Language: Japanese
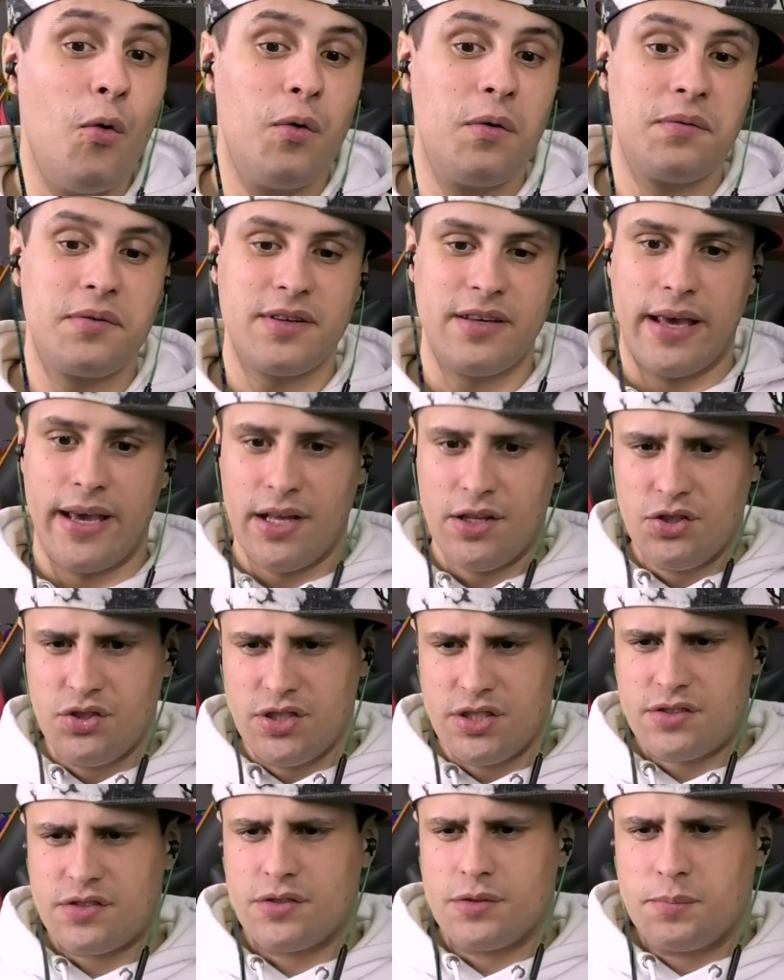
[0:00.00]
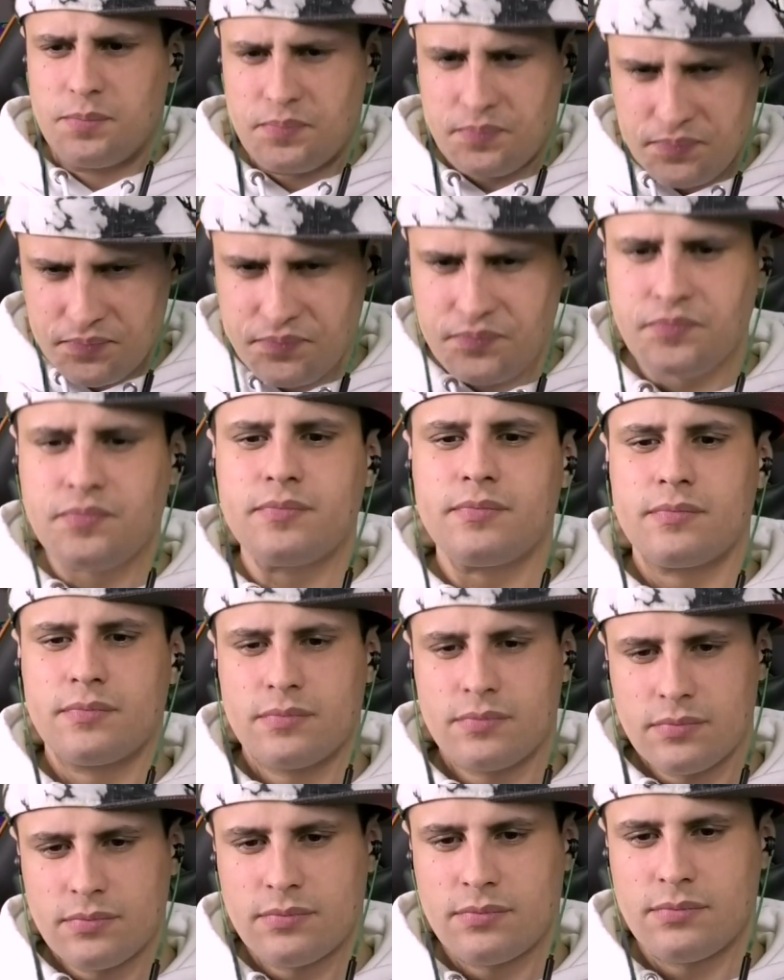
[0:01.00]
お現実強くなるた
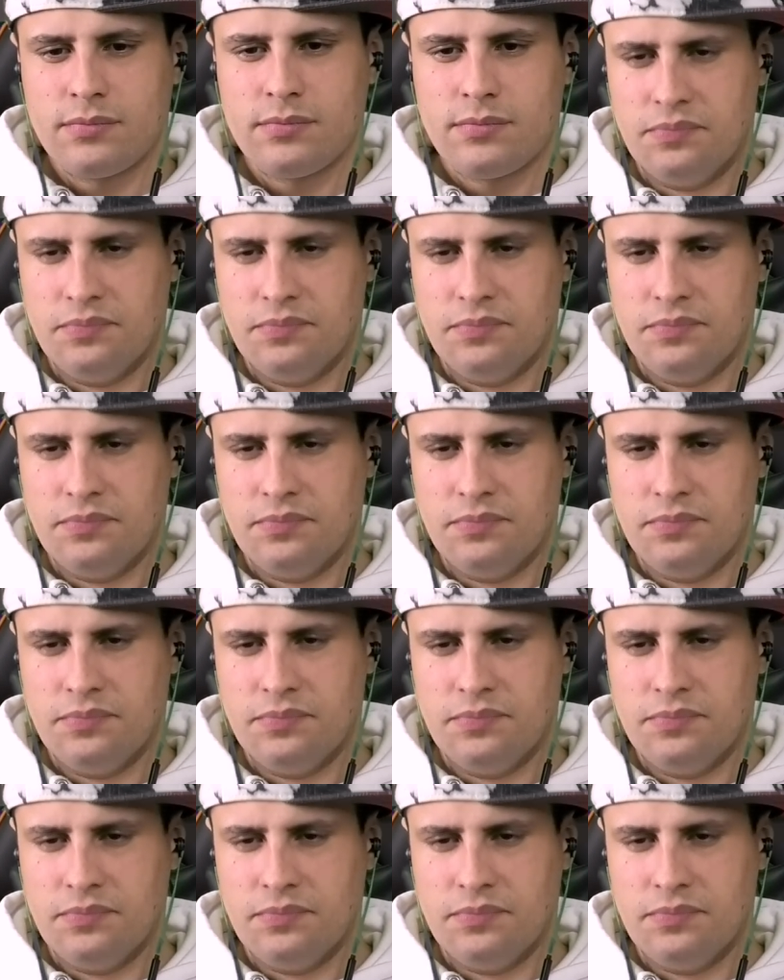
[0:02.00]
めに